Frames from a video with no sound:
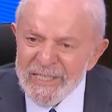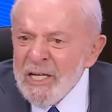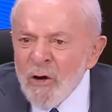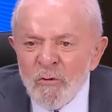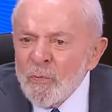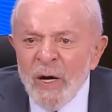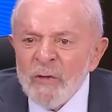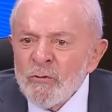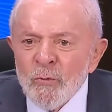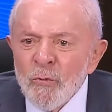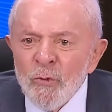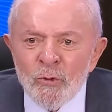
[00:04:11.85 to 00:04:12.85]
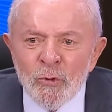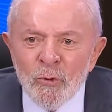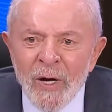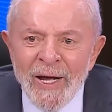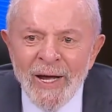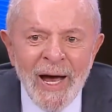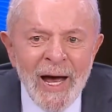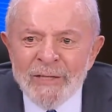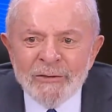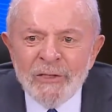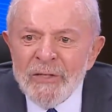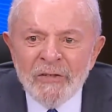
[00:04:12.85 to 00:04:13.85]
Em nenhum país do mundo, a
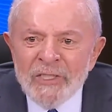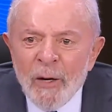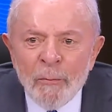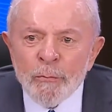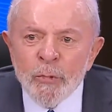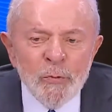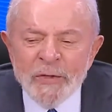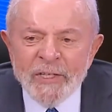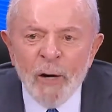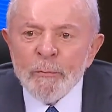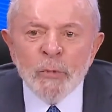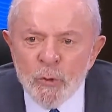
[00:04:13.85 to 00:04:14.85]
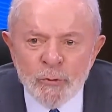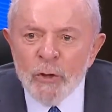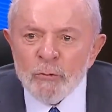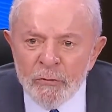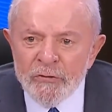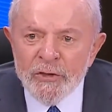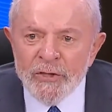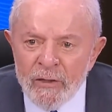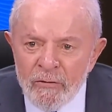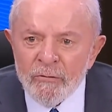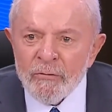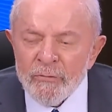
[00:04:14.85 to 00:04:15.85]
dívida pública bruta dos
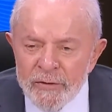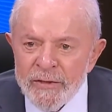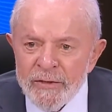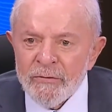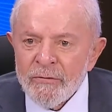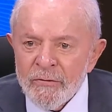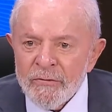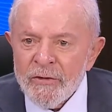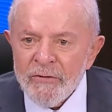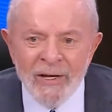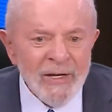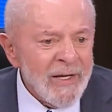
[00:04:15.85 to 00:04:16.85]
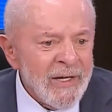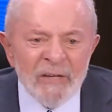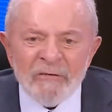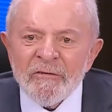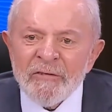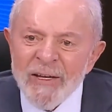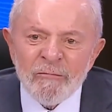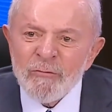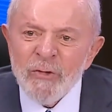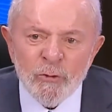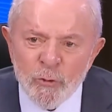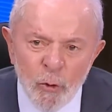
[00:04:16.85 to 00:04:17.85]
Estados Unidos, ou seja, é
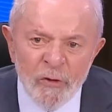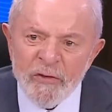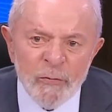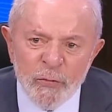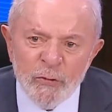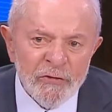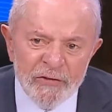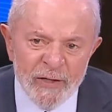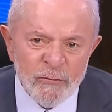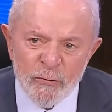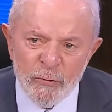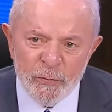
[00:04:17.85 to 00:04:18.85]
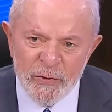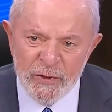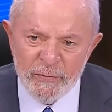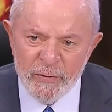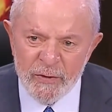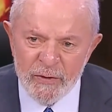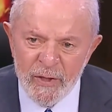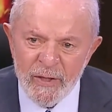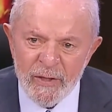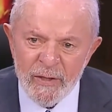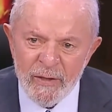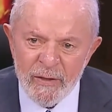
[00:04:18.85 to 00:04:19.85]
112% do PIB.
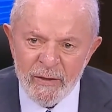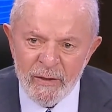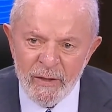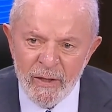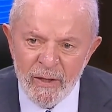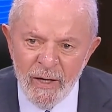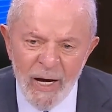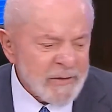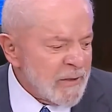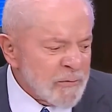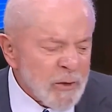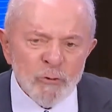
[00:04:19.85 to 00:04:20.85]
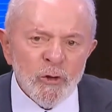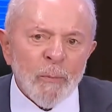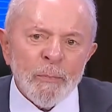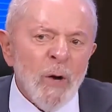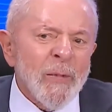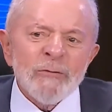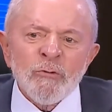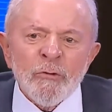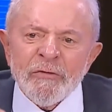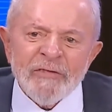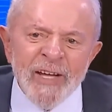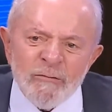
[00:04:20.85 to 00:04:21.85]
A dívida do Japão é
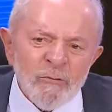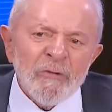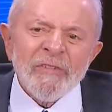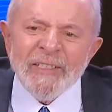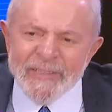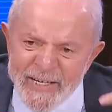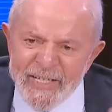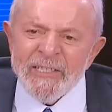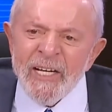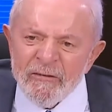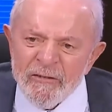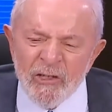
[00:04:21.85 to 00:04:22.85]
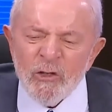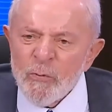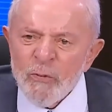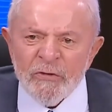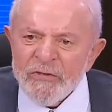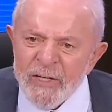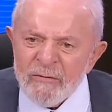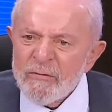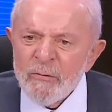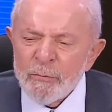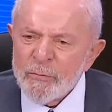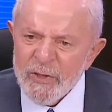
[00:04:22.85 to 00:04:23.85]
235%
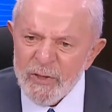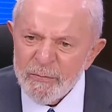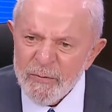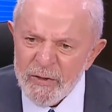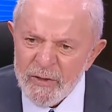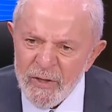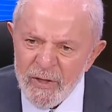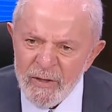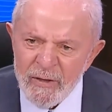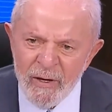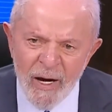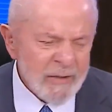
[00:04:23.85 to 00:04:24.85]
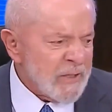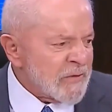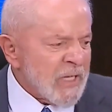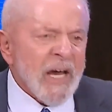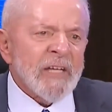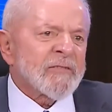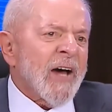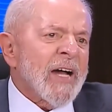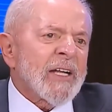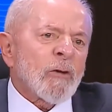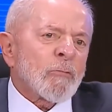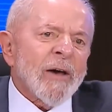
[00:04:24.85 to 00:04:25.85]
do PIB. A dívida da
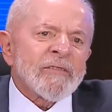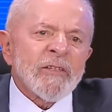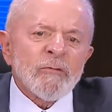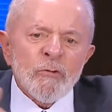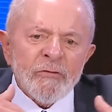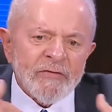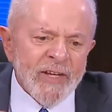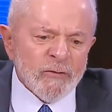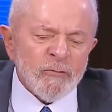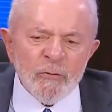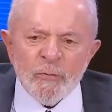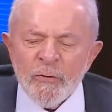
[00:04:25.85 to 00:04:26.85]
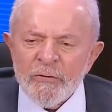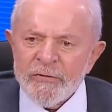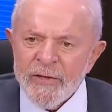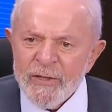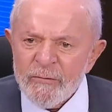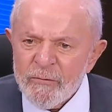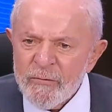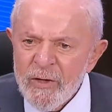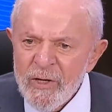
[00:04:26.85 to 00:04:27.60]
Itália é quase 200%.